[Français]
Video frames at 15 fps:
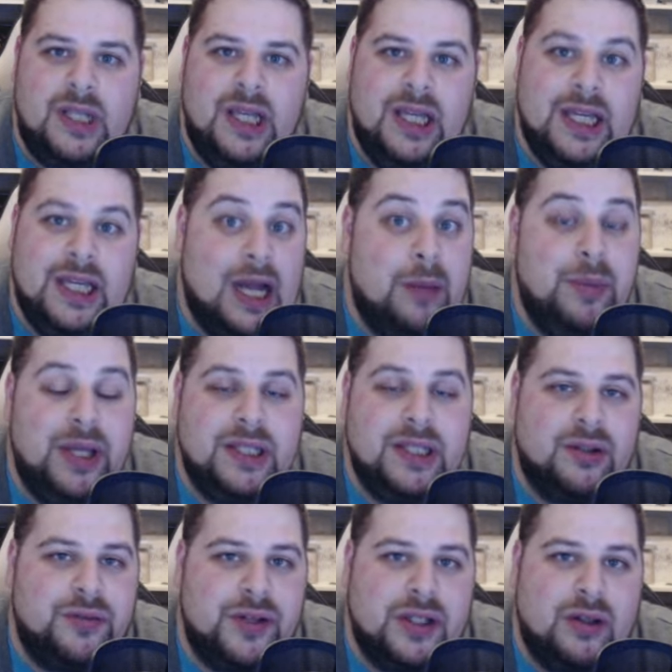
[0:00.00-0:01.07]
et la bête,
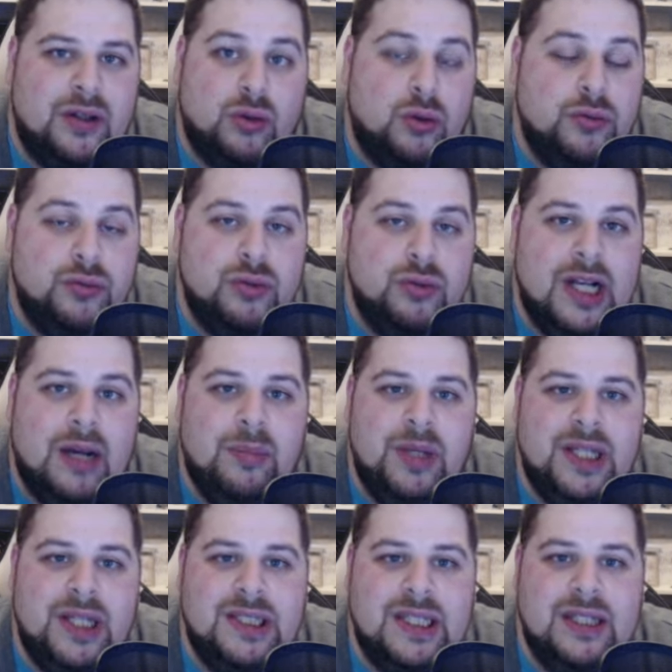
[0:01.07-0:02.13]
en fait, entre vous et la
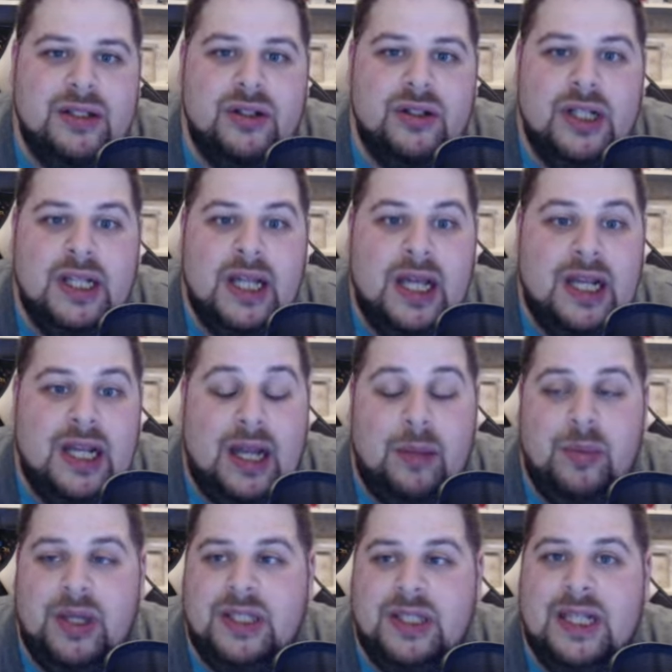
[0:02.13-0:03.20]
bête, et euh, la
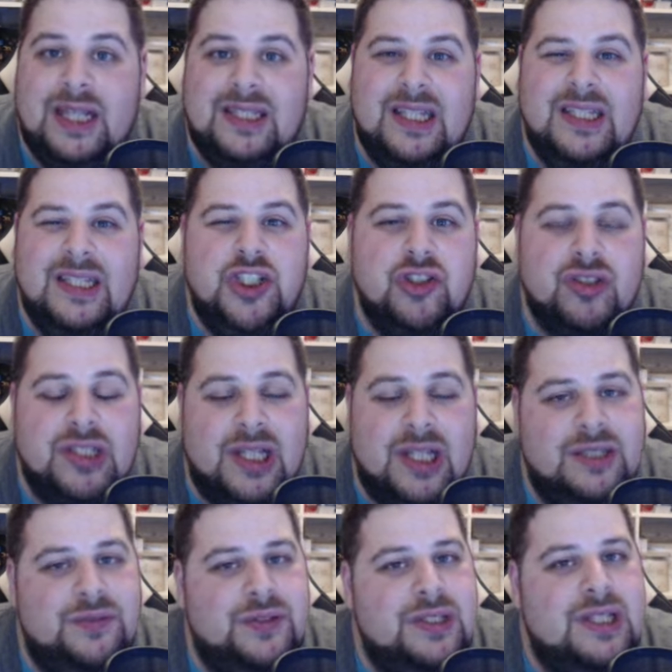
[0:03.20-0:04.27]
bête, l'intelligence
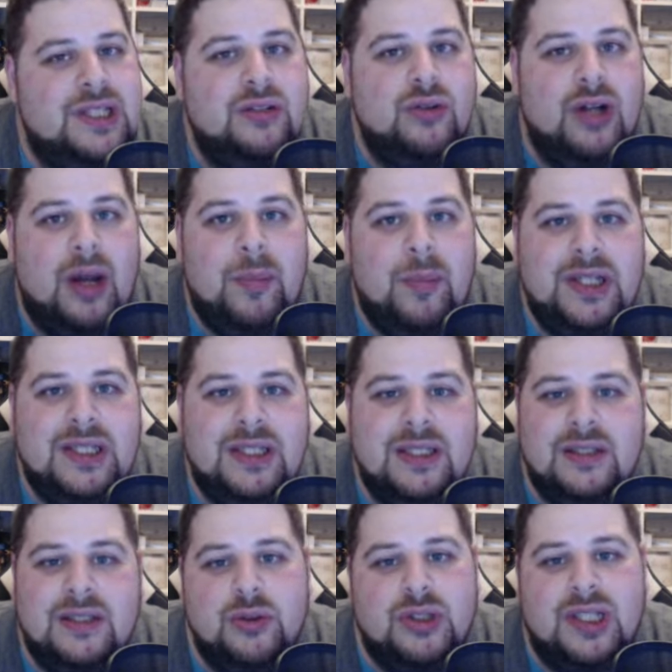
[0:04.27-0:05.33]
artificielle de la
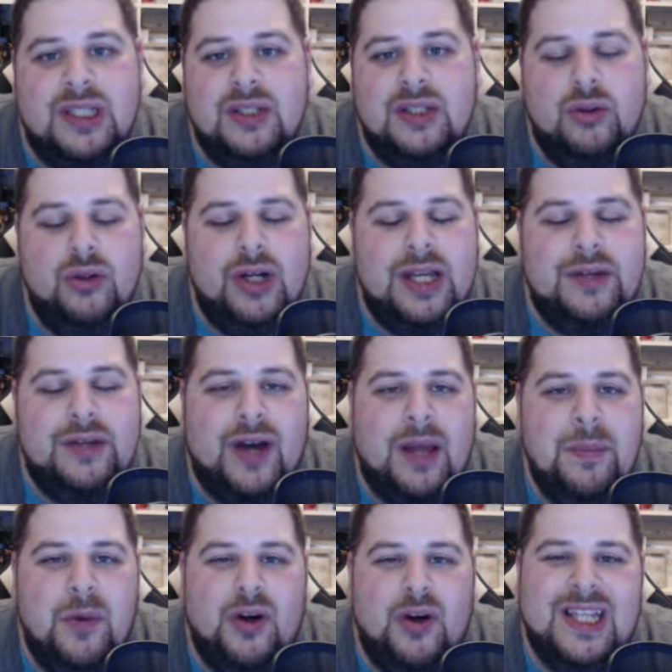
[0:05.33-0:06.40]
bête de tricot est
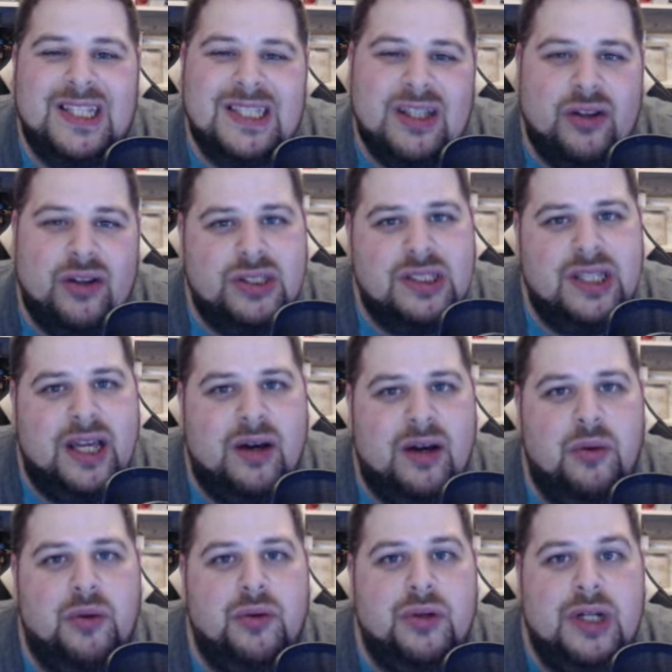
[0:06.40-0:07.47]
vraiment extraordinaire.
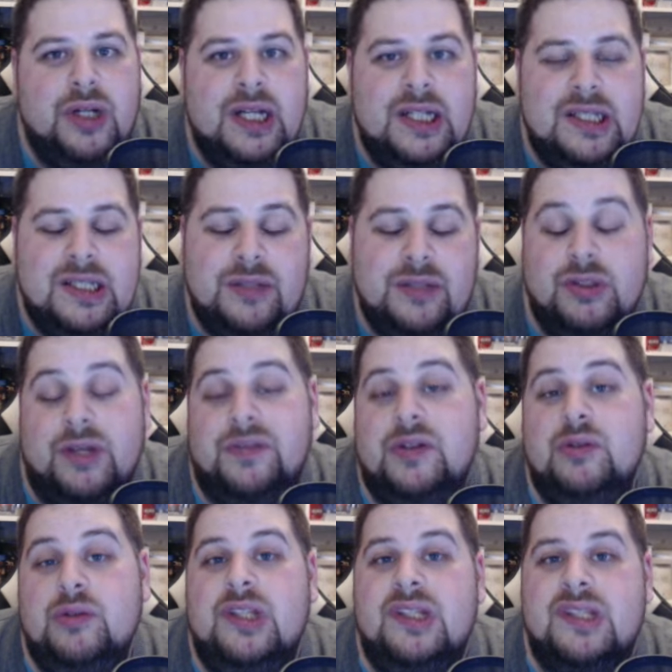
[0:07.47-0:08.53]
si vous avez
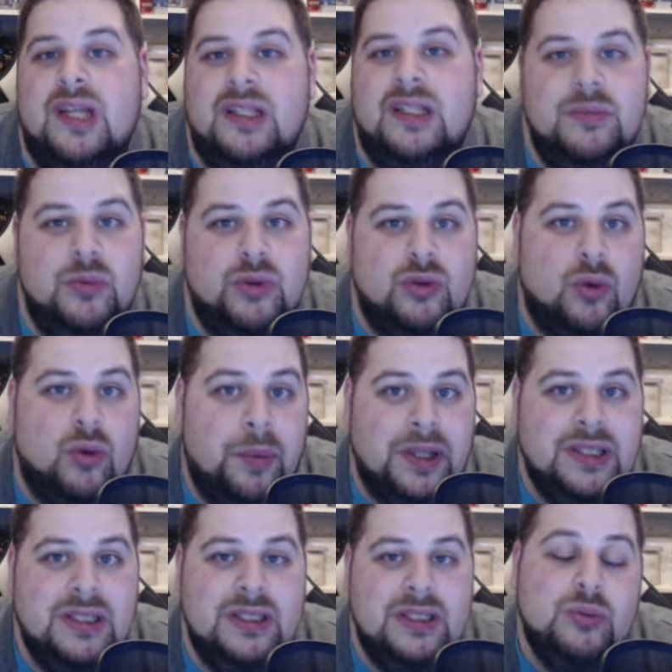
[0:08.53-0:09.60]
eu des animaux de
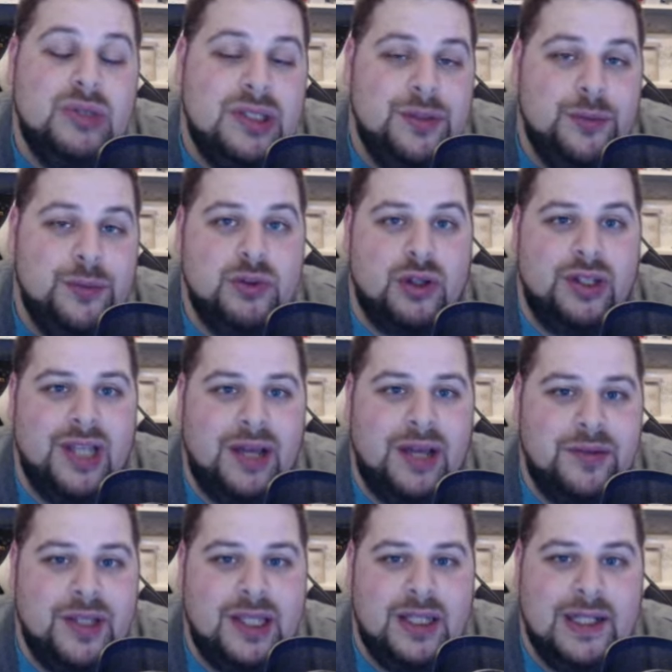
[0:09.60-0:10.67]
compagnie, ou si vous en
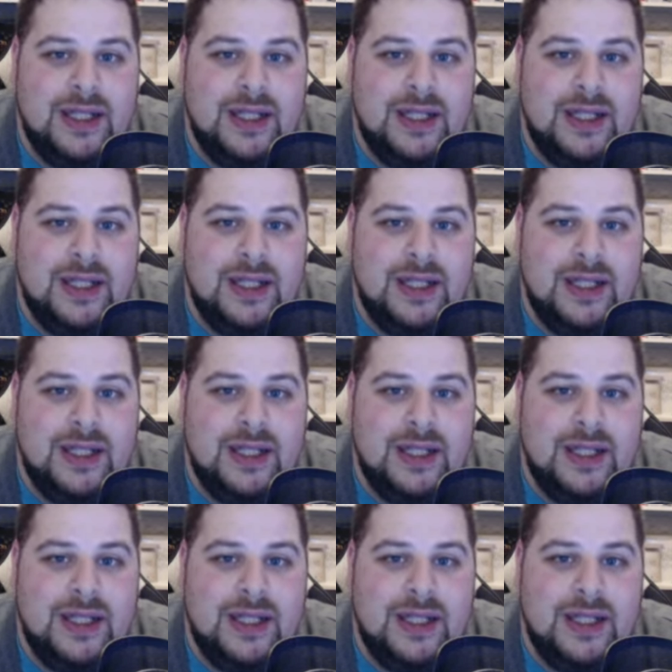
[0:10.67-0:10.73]
avez,